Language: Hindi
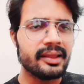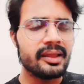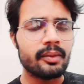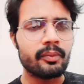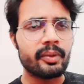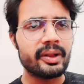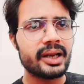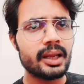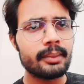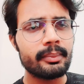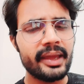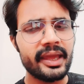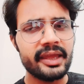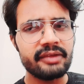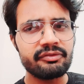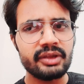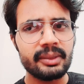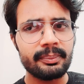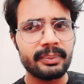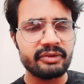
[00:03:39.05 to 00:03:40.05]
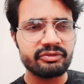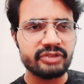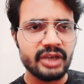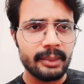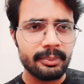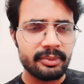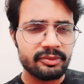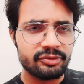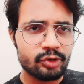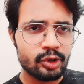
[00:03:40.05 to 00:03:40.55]
वरना मैं ऐसे फर्स्ट
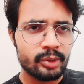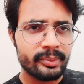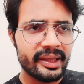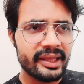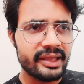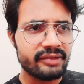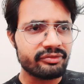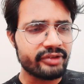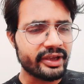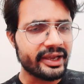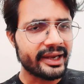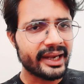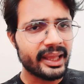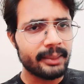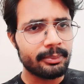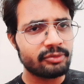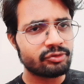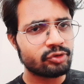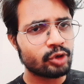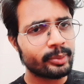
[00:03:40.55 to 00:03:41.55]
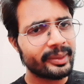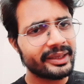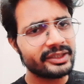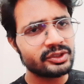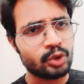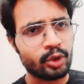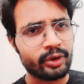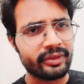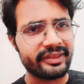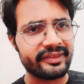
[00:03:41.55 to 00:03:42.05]
एपिसोड में या सेकेंड एपिसोड में ही
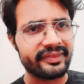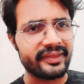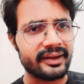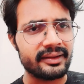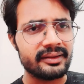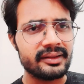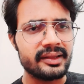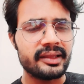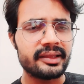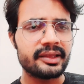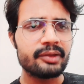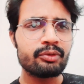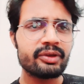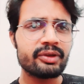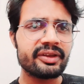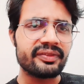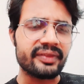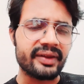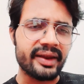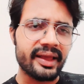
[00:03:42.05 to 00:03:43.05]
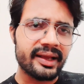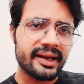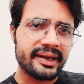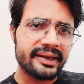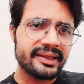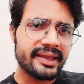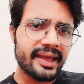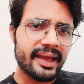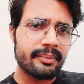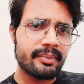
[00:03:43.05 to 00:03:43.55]
छोड़ देता क्योंकि इतना
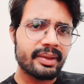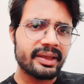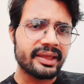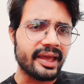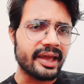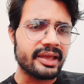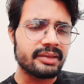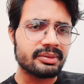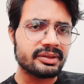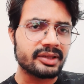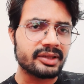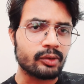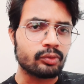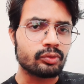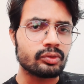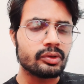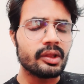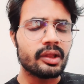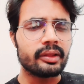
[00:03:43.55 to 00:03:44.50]
घटिया है मैं क्या ही बताऊँ